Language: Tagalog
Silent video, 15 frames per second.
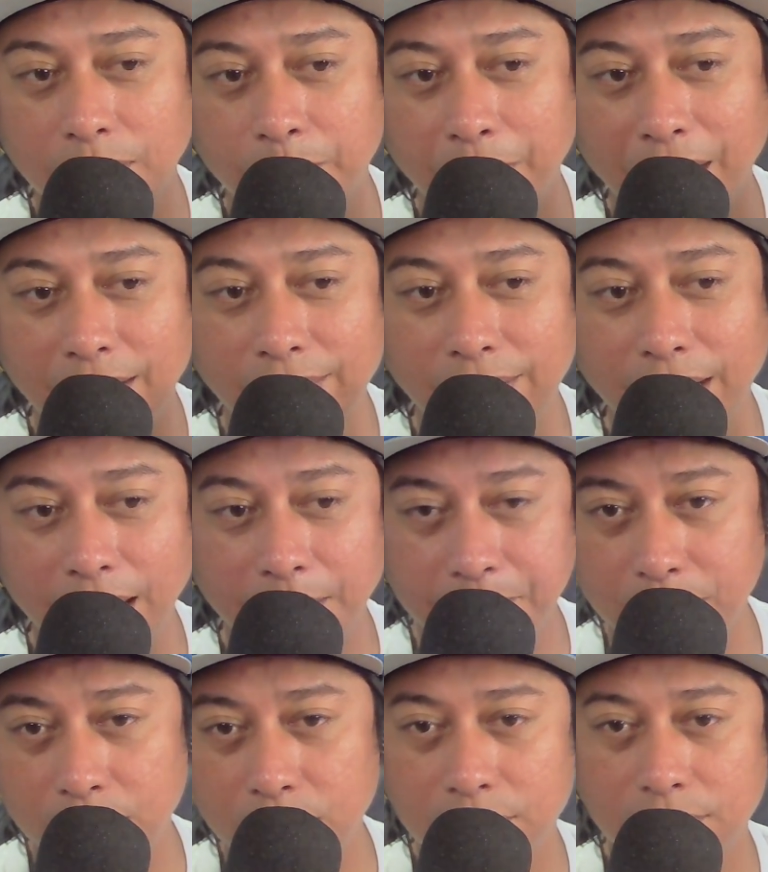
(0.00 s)
pen game
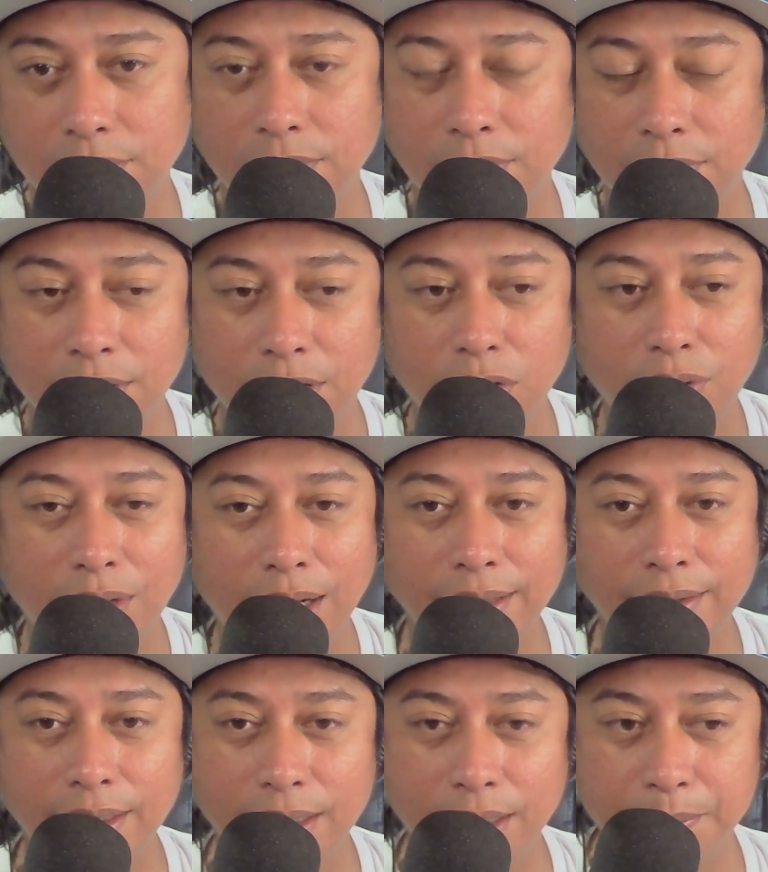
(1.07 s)
mo, yung
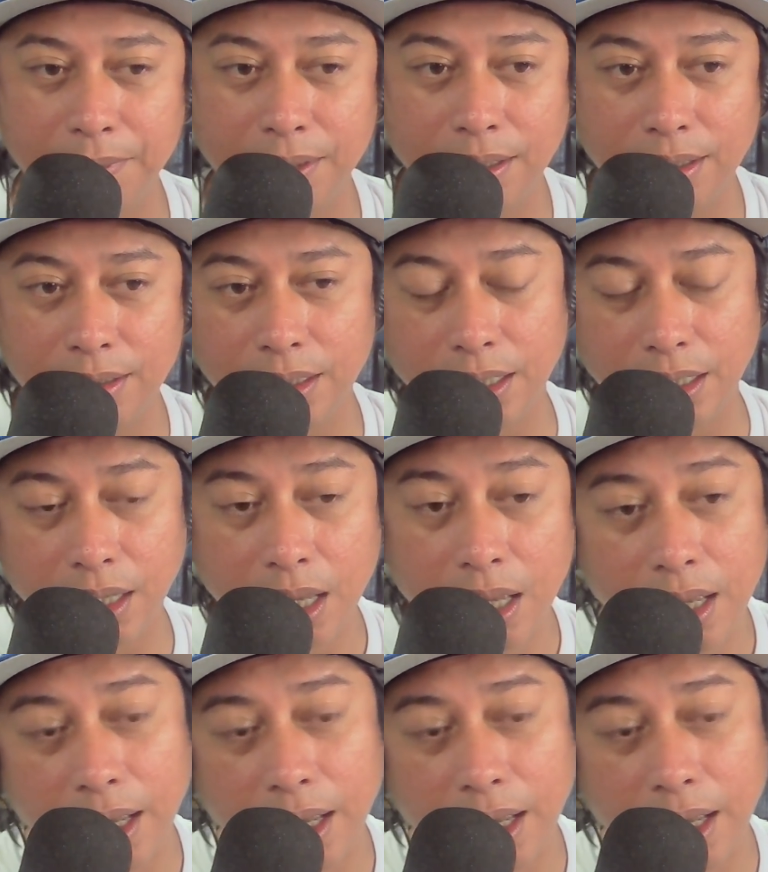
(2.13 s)
writing ability.